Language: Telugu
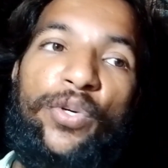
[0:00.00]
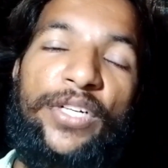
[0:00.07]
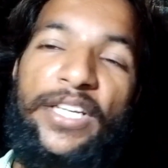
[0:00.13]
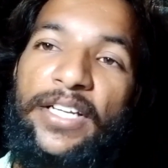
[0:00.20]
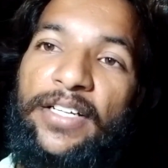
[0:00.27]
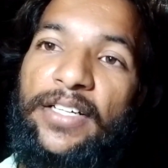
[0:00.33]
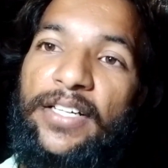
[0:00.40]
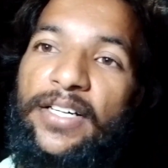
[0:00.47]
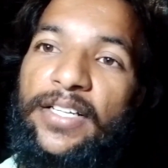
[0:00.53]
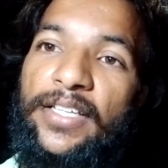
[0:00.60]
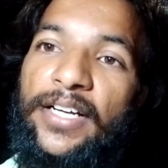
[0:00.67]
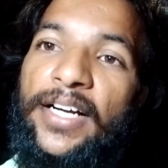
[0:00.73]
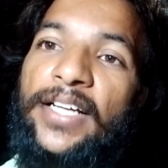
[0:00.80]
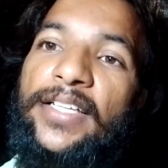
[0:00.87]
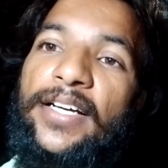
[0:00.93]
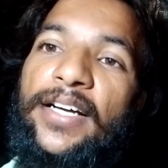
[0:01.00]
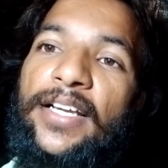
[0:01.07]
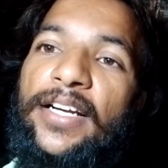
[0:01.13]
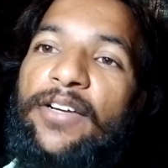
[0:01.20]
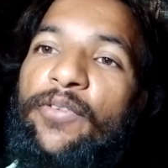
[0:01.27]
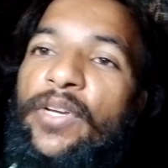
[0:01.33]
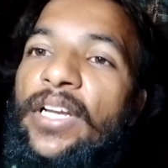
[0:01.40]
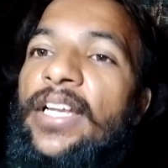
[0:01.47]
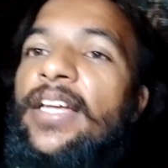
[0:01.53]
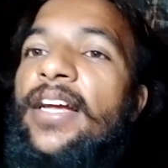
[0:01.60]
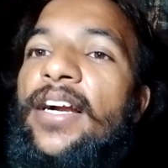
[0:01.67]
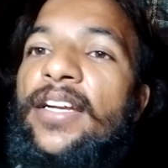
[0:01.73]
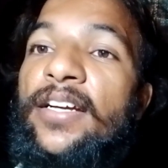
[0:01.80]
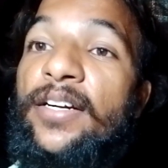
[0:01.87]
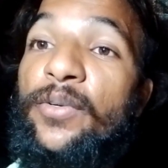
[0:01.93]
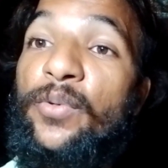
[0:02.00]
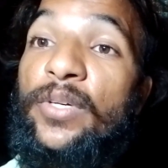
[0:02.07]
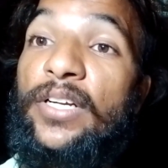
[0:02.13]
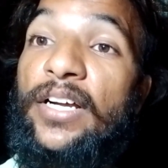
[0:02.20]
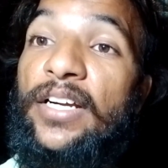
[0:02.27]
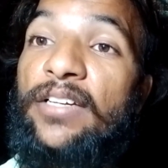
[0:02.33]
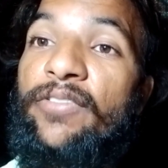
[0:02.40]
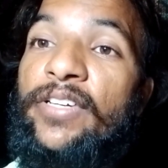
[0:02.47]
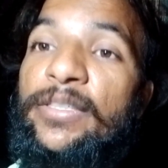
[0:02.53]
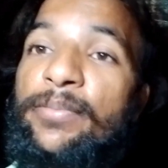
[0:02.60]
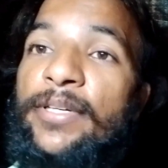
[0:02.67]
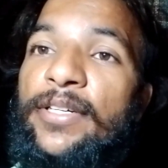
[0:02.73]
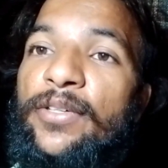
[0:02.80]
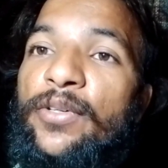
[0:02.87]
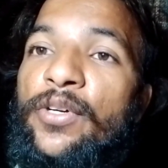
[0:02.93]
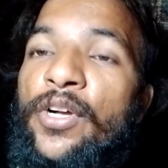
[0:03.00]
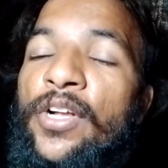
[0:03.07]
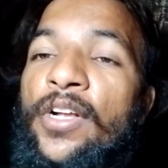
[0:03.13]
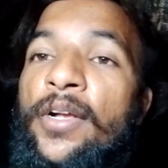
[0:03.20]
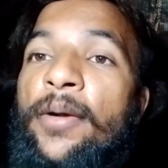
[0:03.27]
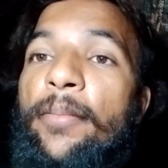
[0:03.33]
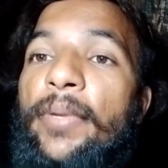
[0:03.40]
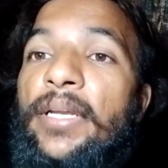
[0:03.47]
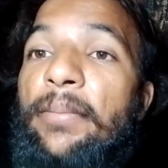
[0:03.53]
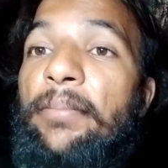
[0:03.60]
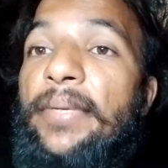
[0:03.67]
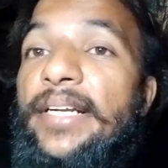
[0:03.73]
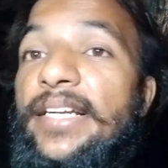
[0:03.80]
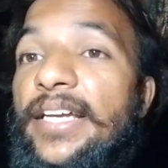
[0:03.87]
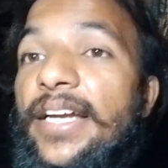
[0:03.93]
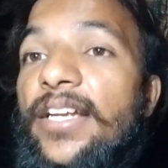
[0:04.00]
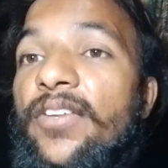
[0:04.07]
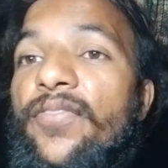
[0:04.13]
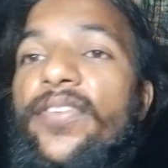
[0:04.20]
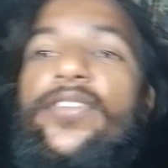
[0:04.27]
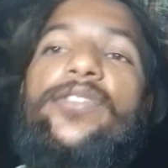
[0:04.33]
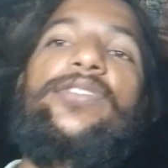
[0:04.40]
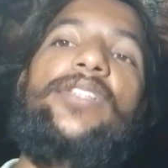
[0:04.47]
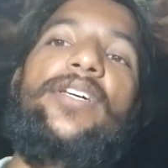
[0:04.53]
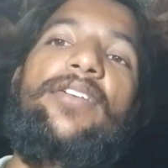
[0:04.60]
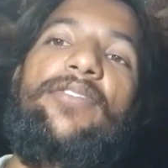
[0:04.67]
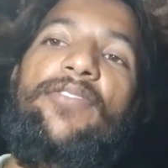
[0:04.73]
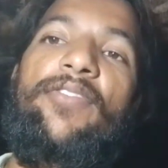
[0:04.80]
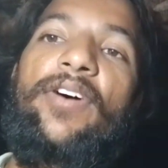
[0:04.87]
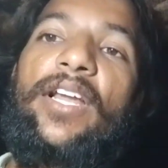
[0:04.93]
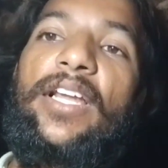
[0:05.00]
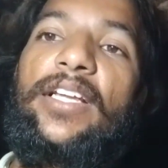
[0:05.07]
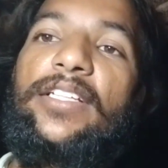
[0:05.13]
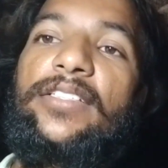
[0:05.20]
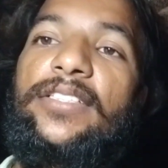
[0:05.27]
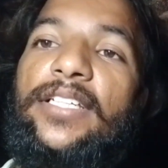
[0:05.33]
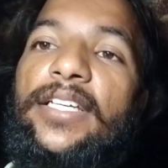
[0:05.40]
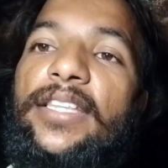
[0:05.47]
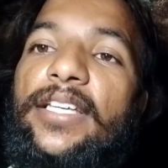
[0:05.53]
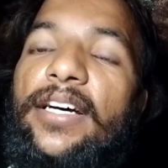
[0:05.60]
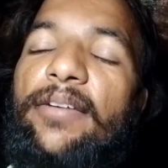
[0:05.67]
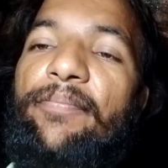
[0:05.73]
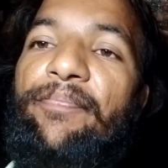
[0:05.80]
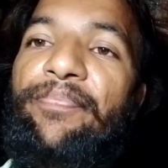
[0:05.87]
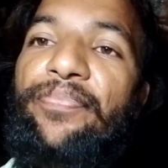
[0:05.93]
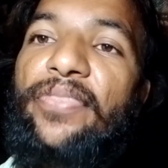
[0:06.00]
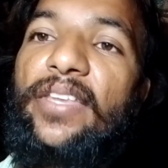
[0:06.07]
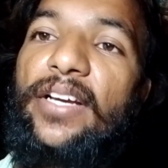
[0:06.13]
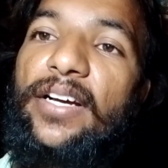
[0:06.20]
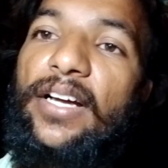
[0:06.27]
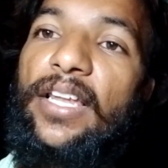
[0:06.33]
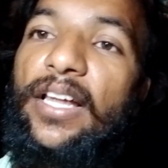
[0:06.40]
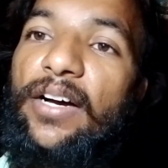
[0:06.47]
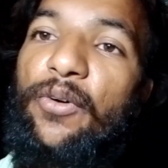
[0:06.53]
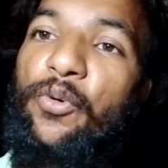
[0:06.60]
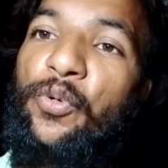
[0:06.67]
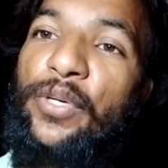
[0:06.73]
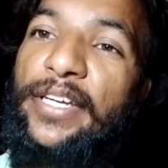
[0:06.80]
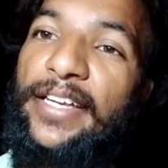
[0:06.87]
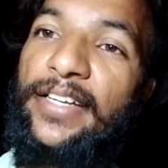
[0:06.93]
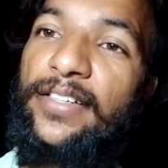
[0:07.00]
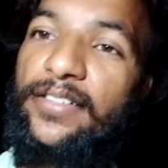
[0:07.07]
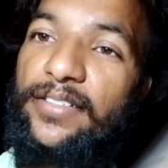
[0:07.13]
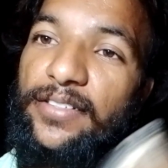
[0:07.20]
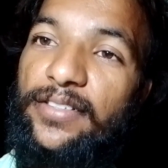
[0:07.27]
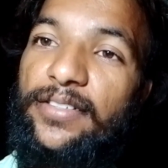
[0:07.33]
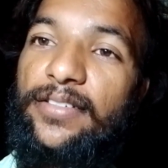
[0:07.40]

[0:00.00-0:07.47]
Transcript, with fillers: ఓటింగ్ దగ్గర దగ్గరకు వెళ్ళి అడగకుండా అడ్వైజ్మెంట్ మన మీడియా ఇన్ఫ్లుయెన్సర్ వాళ్ళ చేత అలా ఓటింగ్